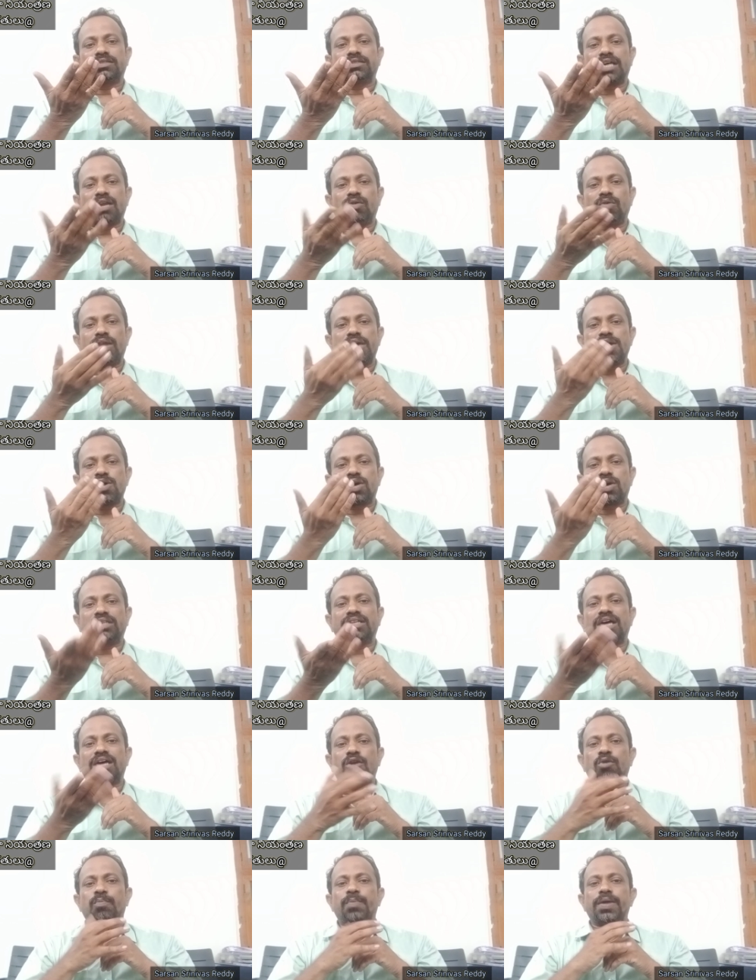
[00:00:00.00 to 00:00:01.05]
సరుకుల యొక్క
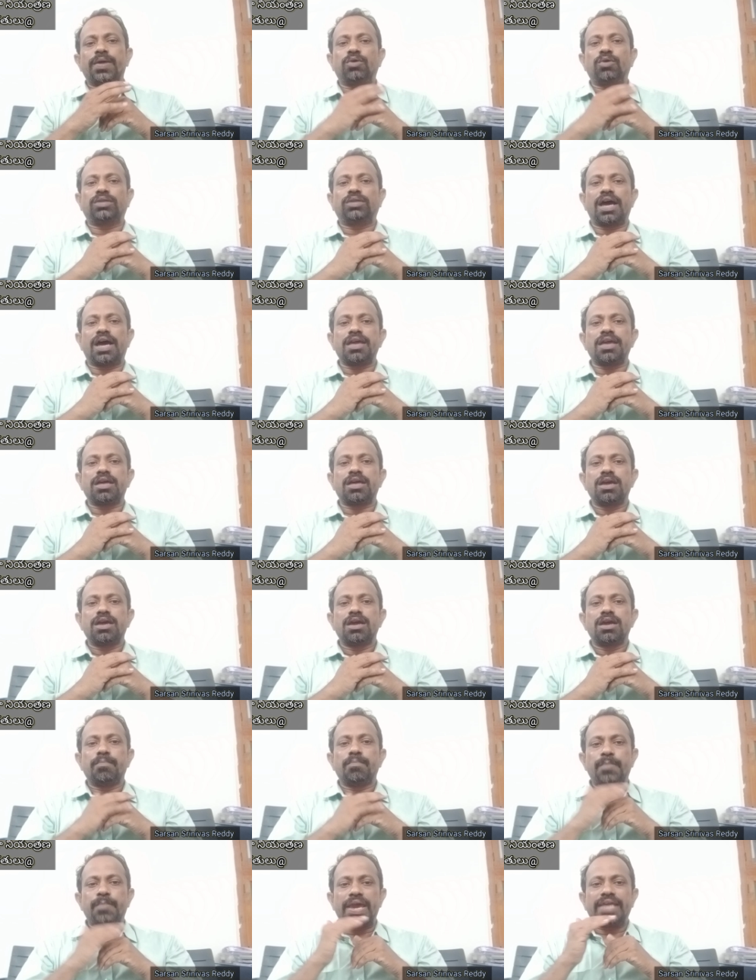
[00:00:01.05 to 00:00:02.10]
ధరలు పెరుగుతాయి
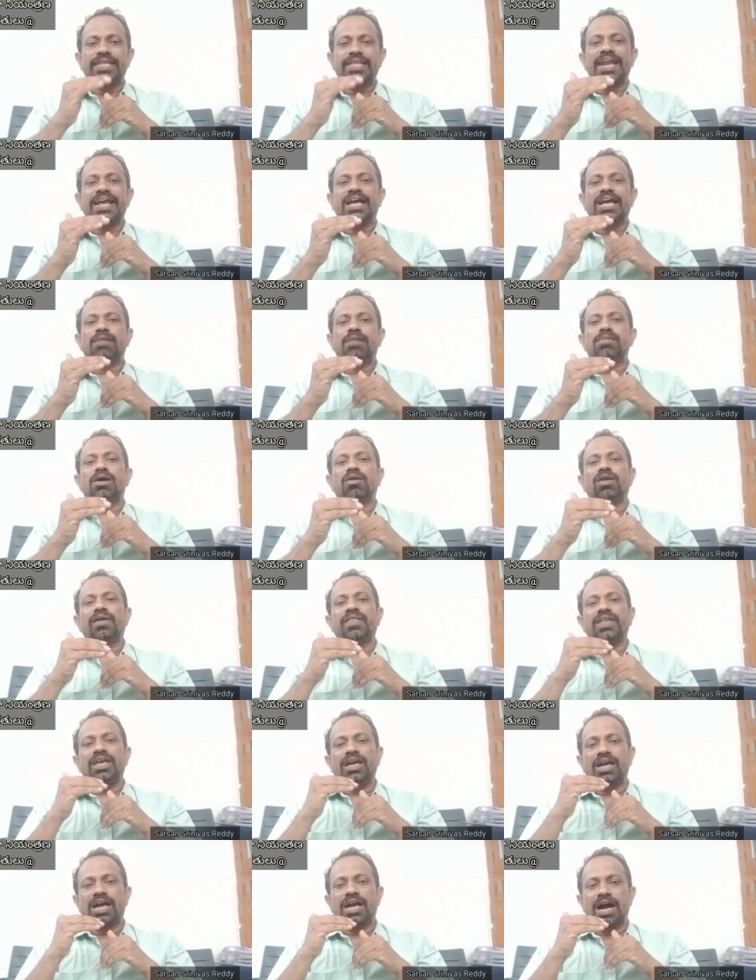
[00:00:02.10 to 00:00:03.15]
పేదరికం
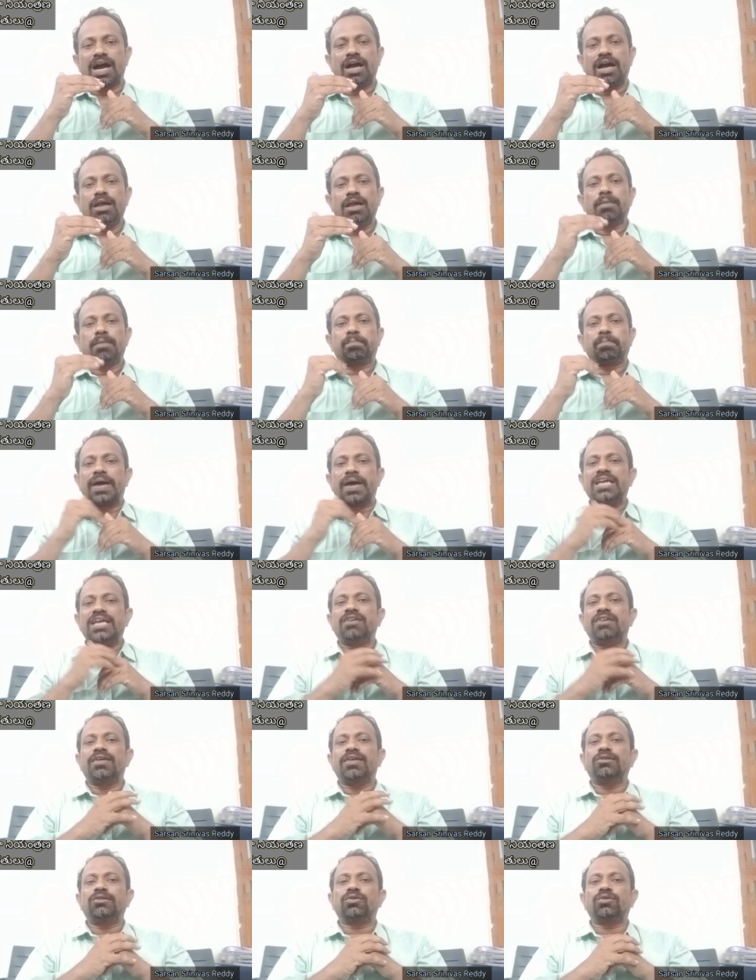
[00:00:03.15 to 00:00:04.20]
అన్నది ఇంకా
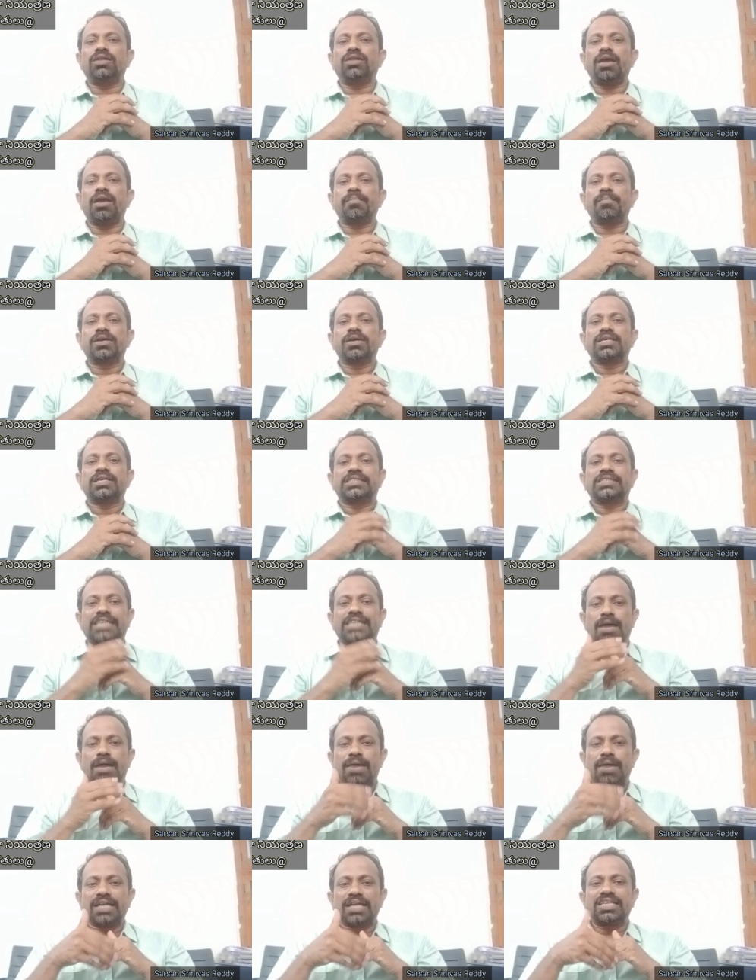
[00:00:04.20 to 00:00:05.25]
పైకి వెళ్తుంది
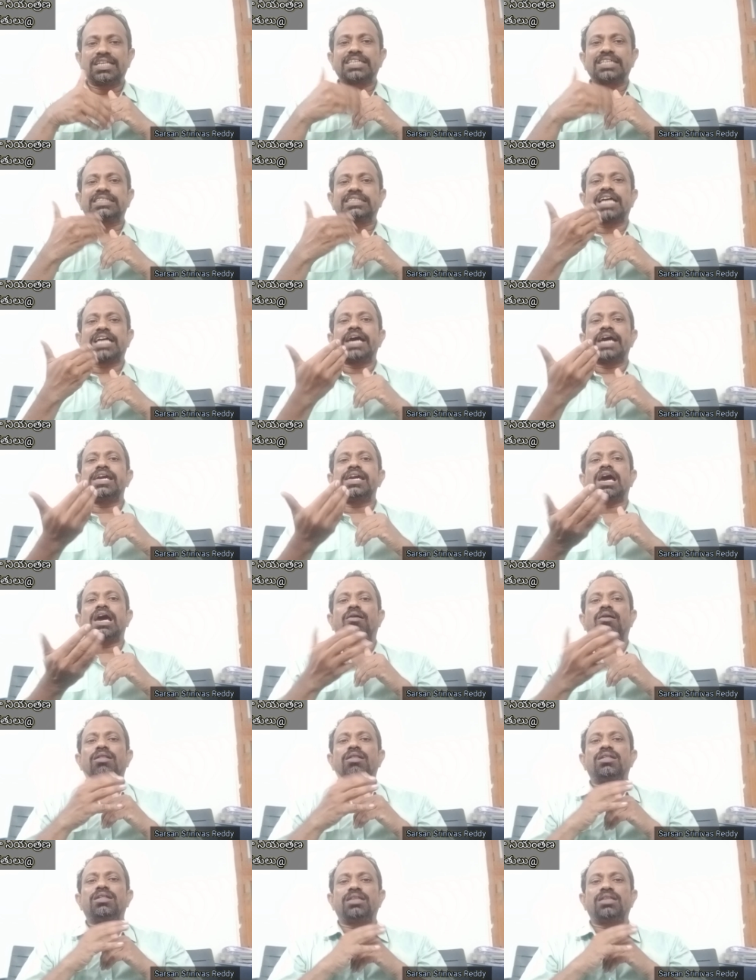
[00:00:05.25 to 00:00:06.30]
సామాజిక స్థాయి
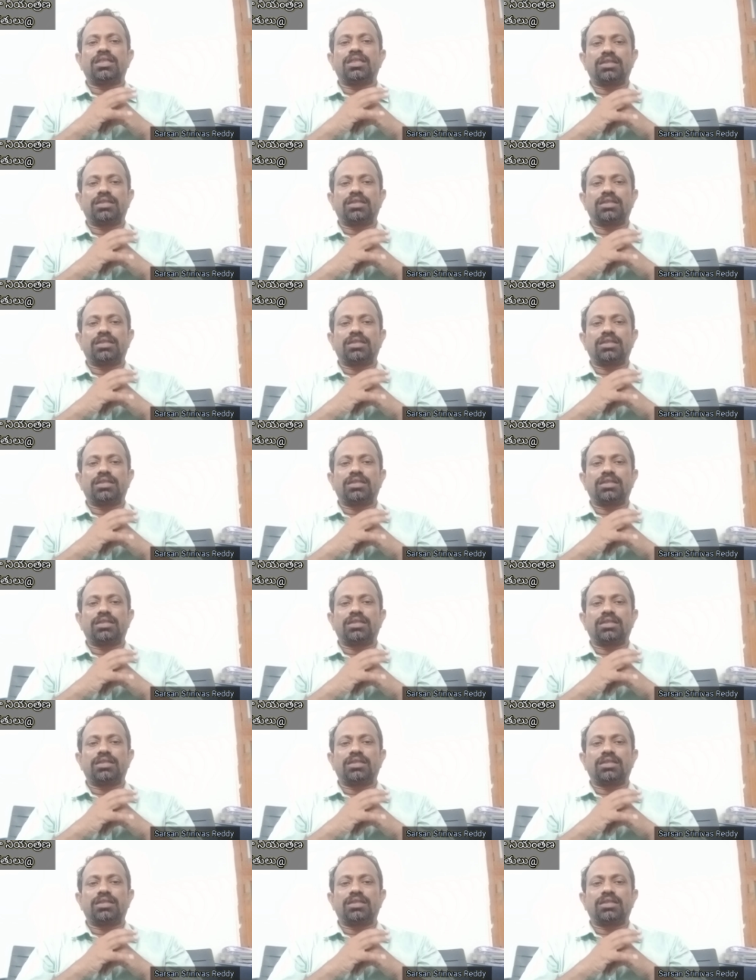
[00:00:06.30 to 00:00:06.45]
అన్నది